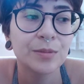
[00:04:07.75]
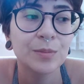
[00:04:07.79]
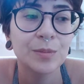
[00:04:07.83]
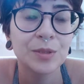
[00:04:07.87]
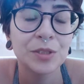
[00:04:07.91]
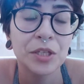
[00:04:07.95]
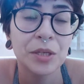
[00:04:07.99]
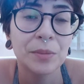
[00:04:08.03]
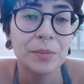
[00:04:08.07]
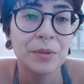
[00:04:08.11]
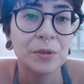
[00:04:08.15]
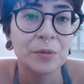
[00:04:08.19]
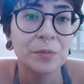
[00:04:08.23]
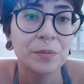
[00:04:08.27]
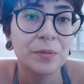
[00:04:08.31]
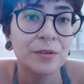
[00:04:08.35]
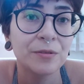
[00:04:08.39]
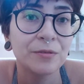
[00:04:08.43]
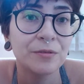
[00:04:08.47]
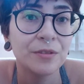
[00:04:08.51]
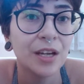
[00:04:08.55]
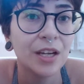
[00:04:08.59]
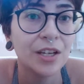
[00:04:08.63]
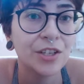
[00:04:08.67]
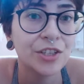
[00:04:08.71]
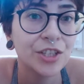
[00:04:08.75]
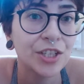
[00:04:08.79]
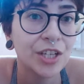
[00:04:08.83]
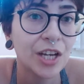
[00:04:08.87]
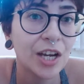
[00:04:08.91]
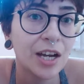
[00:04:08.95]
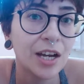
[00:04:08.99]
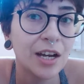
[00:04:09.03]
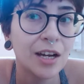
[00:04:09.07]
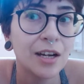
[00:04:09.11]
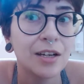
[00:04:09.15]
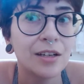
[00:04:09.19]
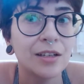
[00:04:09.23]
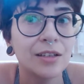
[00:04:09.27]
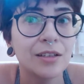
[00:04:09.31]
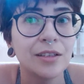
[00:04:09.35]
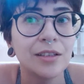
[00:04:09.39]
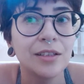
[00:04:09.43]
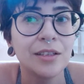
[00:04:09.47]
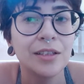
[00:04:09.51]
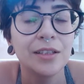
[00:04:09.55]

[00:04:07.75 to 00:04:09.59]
me chamaram para viajar.